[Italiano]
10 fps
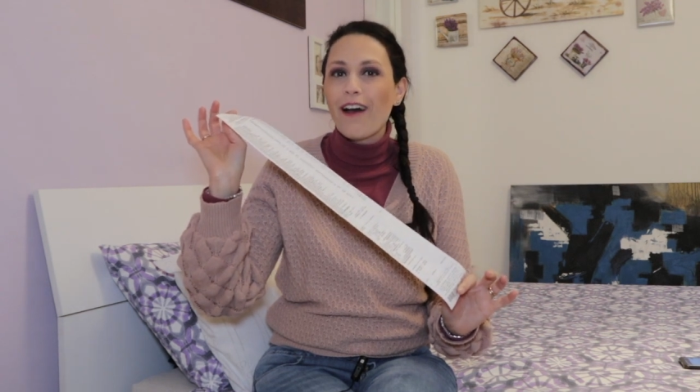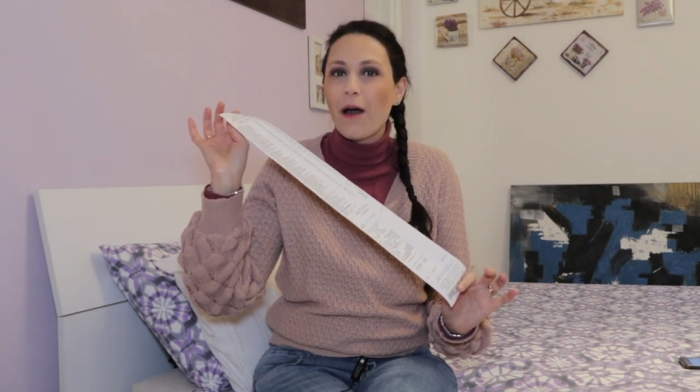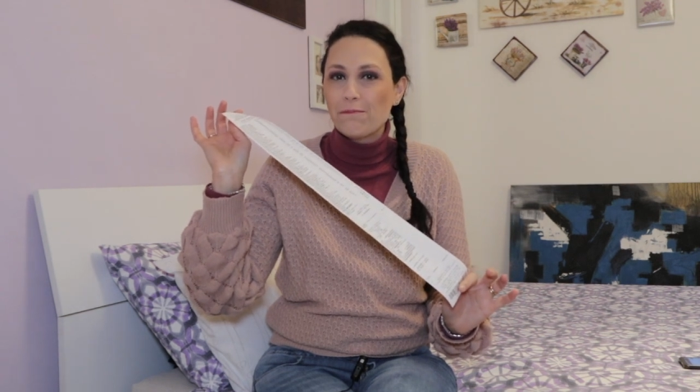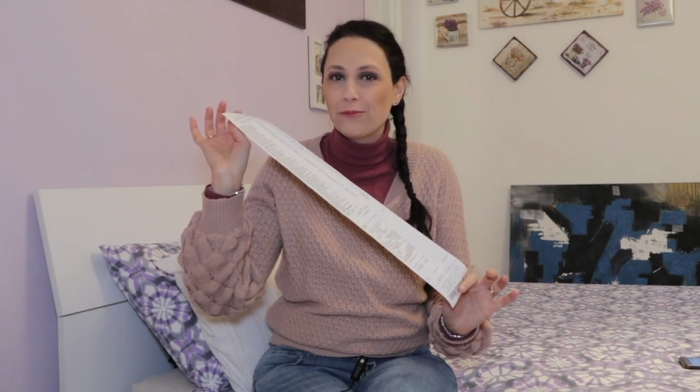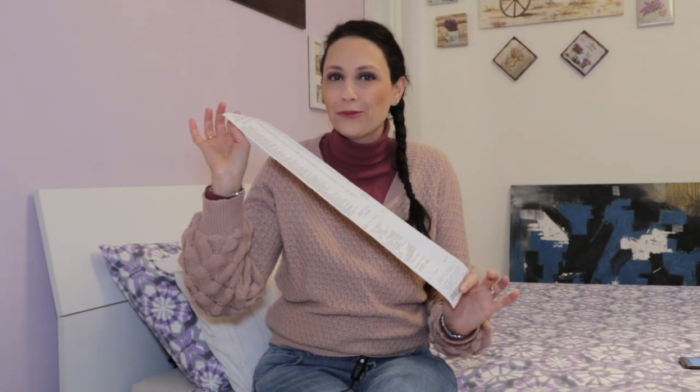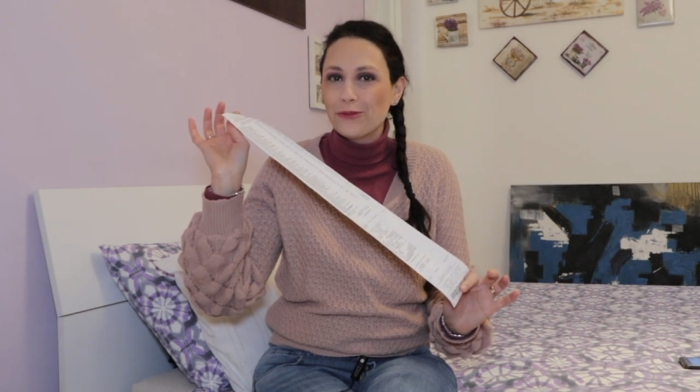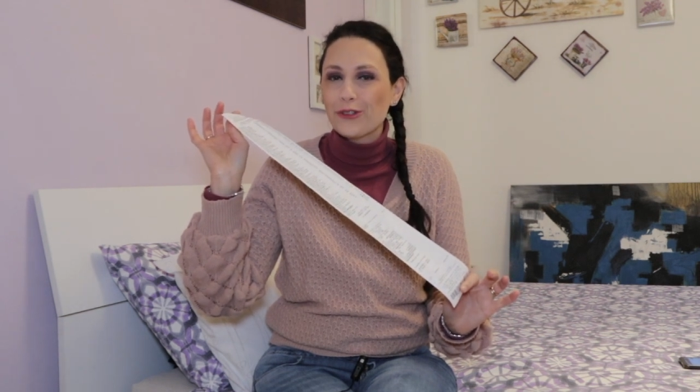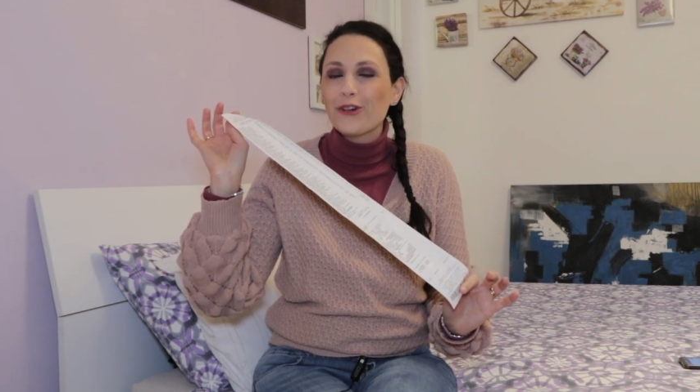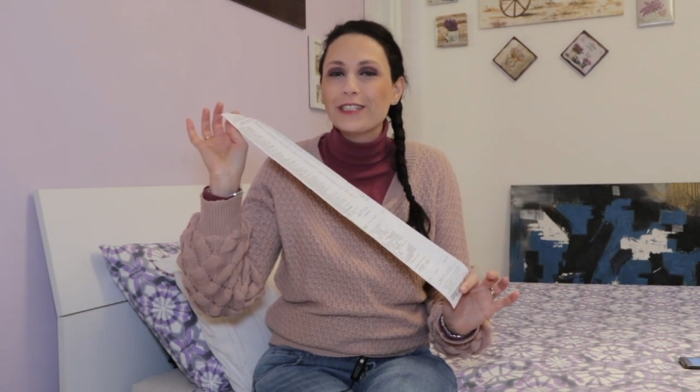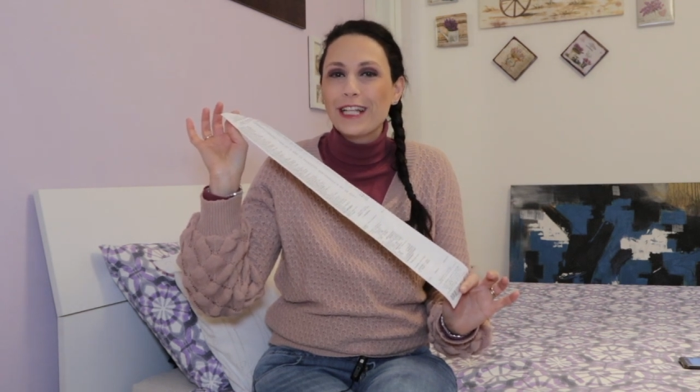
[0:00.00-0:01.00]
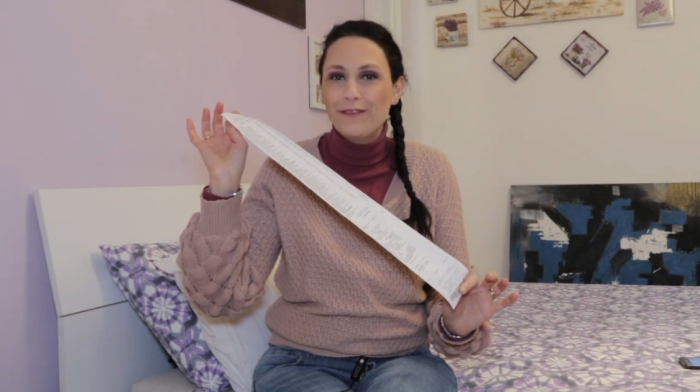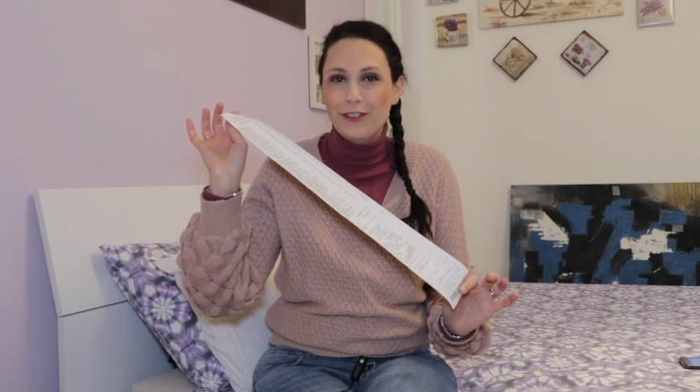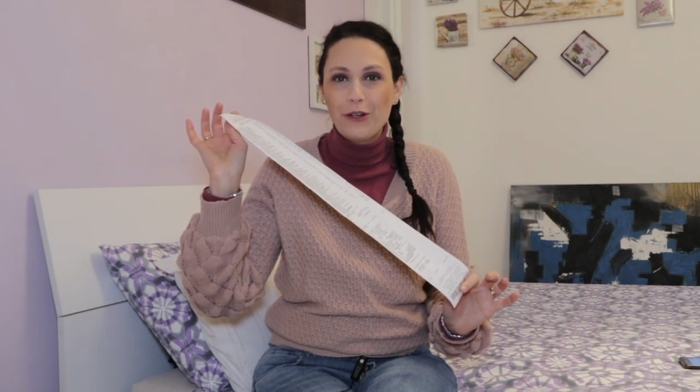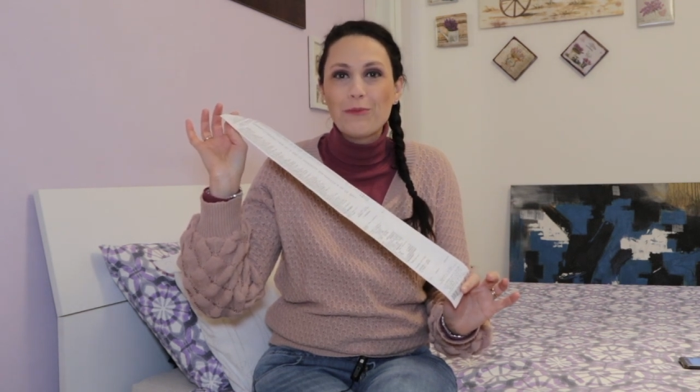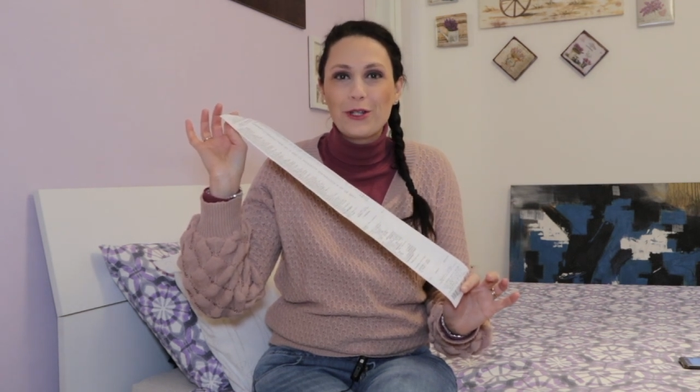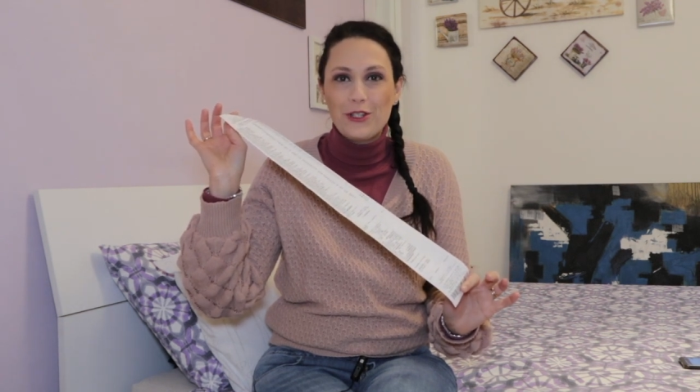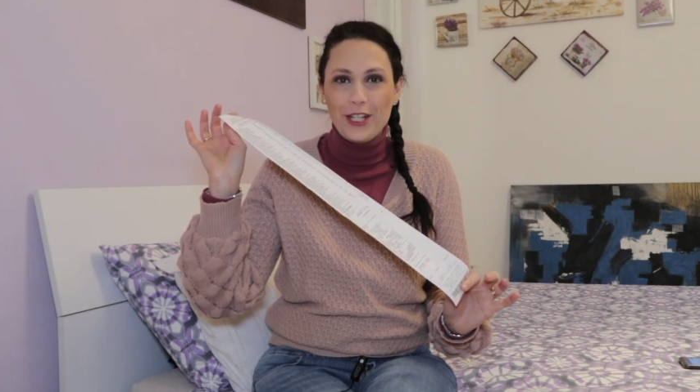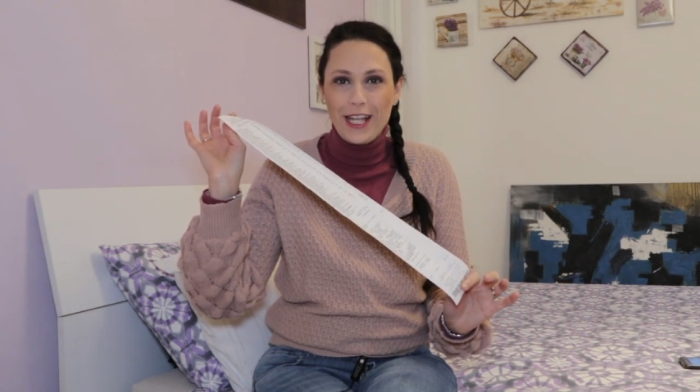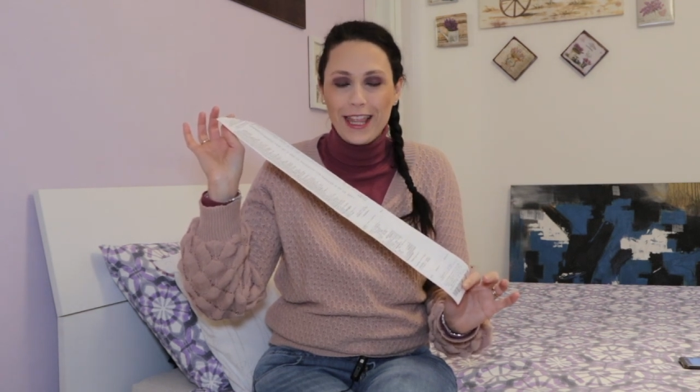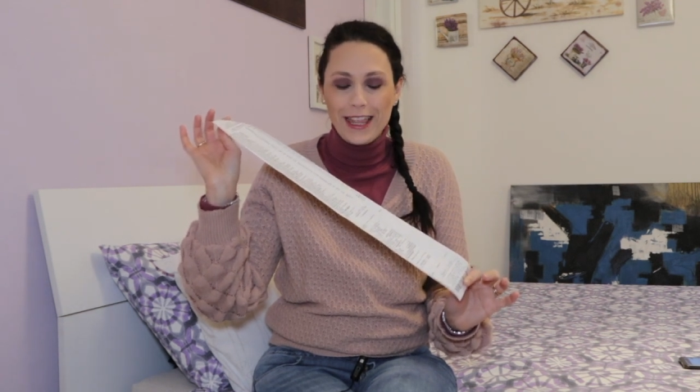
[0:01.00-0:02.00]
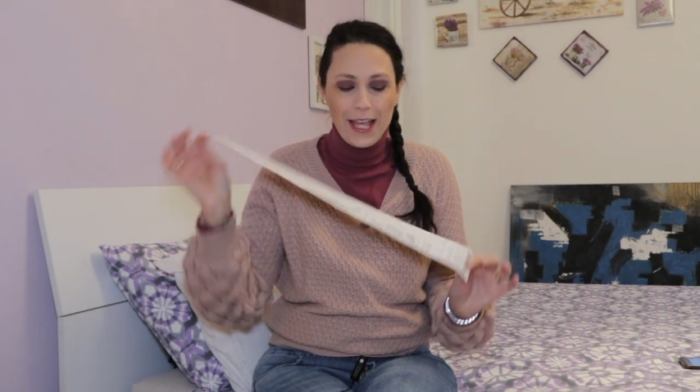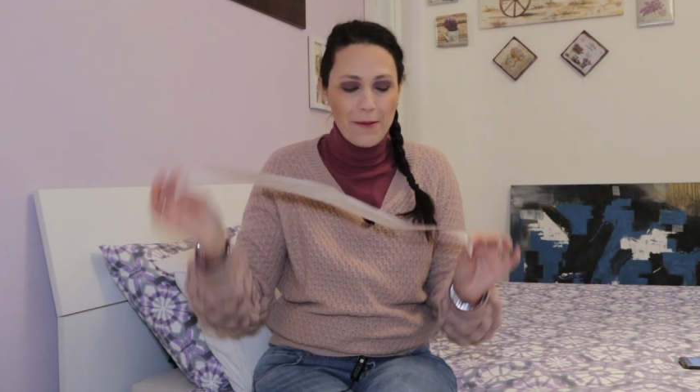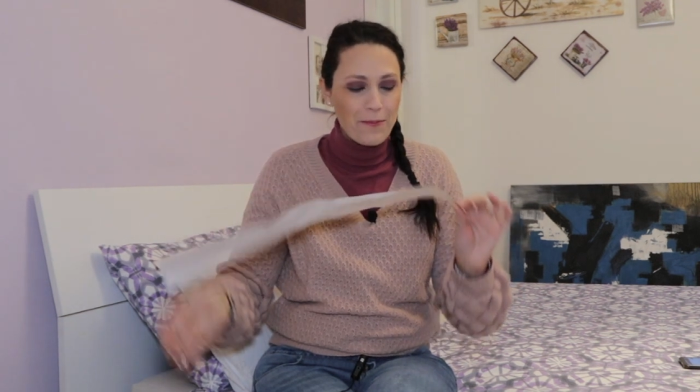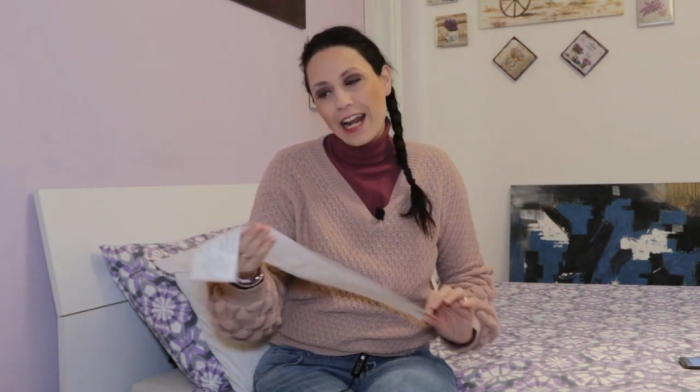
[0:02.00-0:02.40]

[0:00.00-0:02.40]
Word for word: appunto nel video precedente.